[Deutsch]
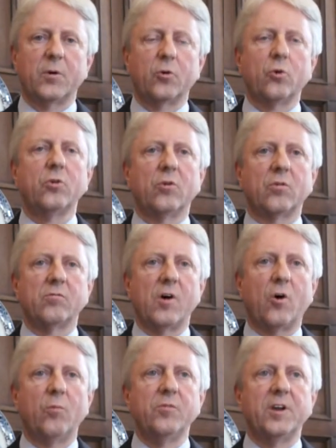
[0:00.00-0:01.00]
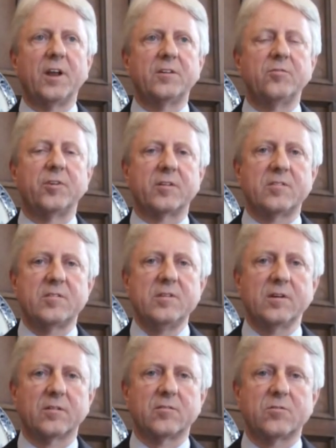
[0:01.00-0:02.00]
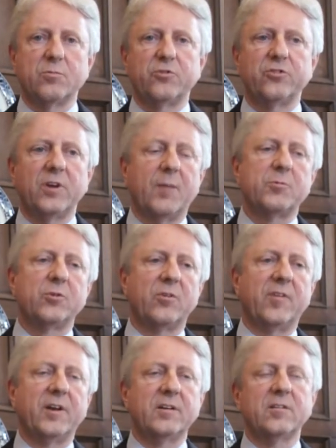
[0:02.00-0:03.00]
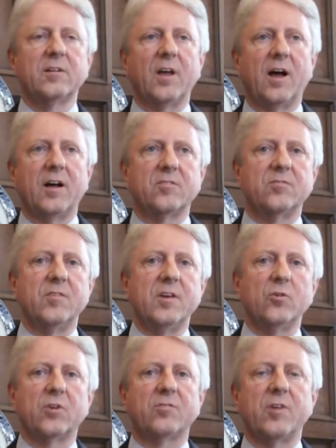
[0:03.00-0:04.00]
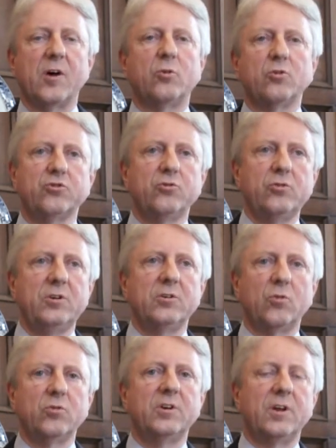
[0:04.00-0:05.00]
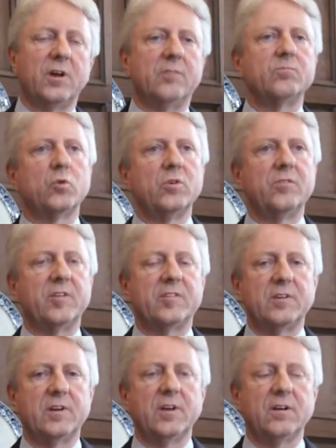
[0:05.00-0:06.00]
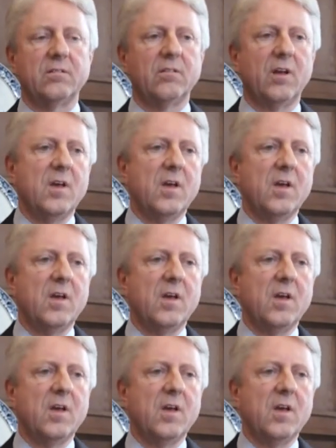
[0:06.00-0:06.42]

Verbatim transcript: Begründung, warum wir da differenzieren zwischen Absolventen der ASW oder Fachhochschulen und der Universitäten,